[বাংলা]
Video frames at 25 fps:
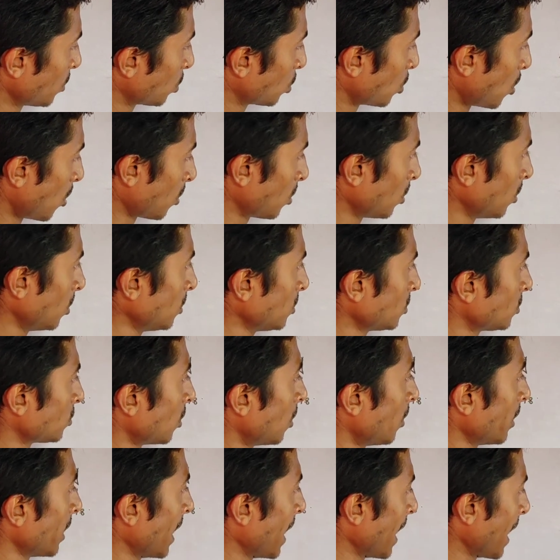তরল
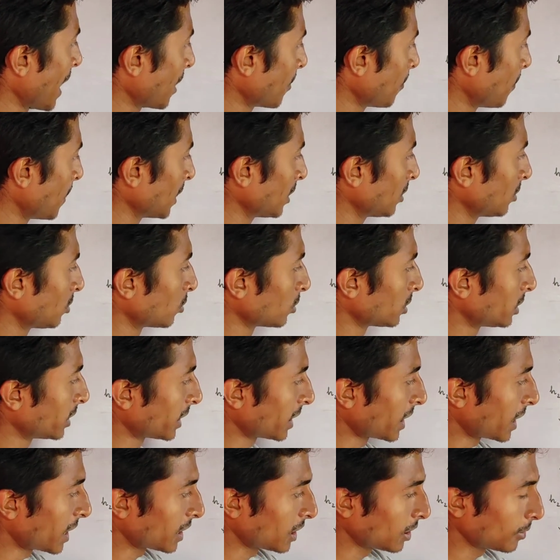এক পাত্র
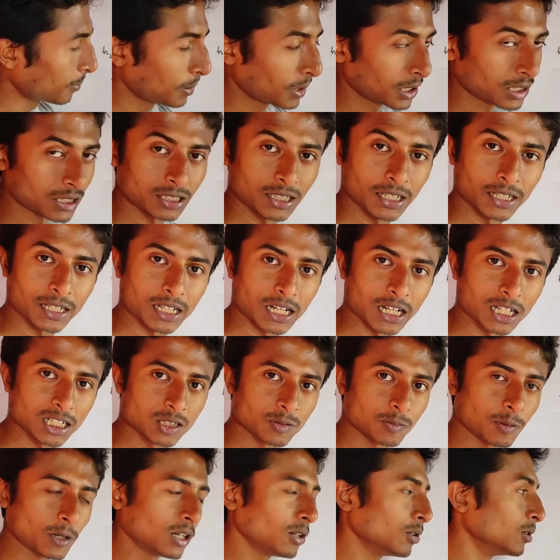থেকে আর পাত্রে
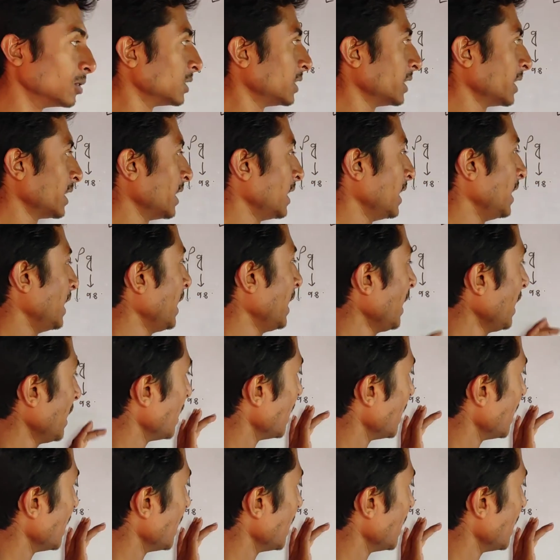ট্রান্সফার হতে গেলে